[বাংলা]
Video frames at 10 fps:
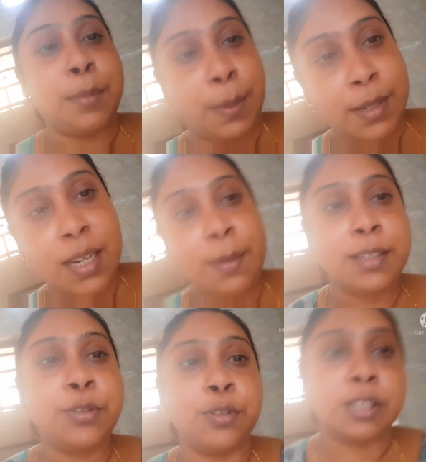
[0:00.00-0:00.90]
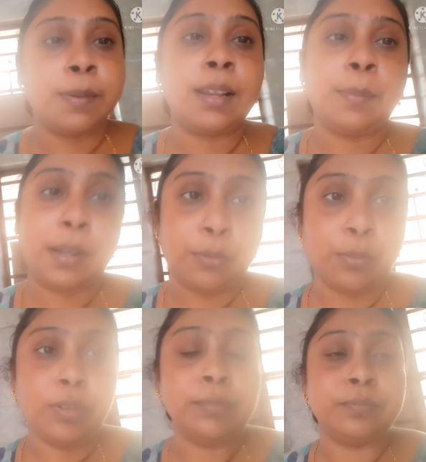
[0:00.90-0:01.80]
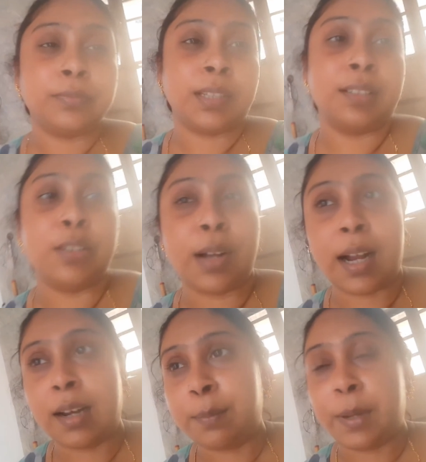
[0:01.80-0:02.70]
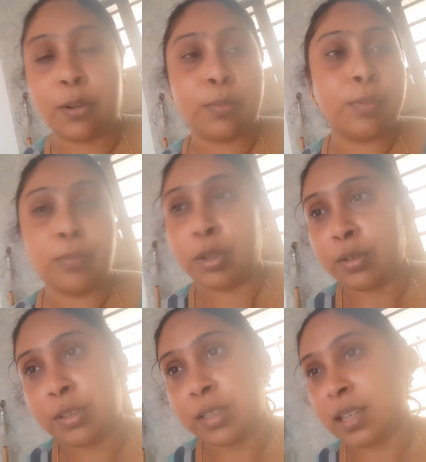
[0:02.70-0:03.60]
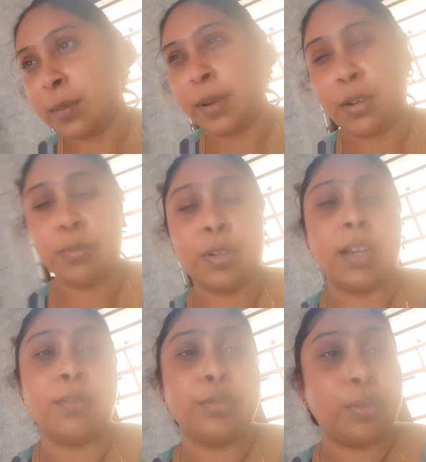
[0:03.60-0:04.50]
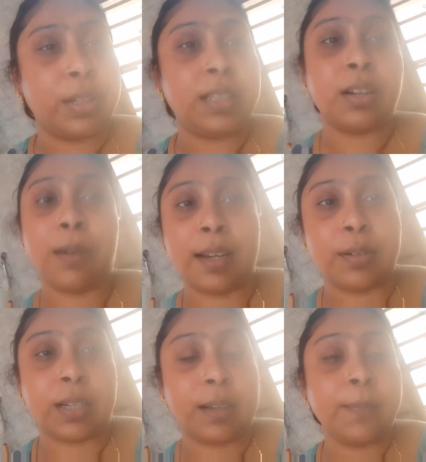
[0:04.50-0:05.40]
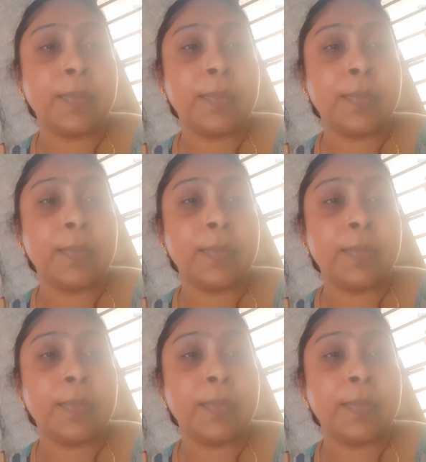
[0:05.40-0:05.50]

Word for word: ভেবেছিলাম আজ সন্ধ্যেবেলা বেরোবো কিন্তু আর বেরোবো মনে হচ্ছে না বেরোবো কেন শরীরটাও ভালো না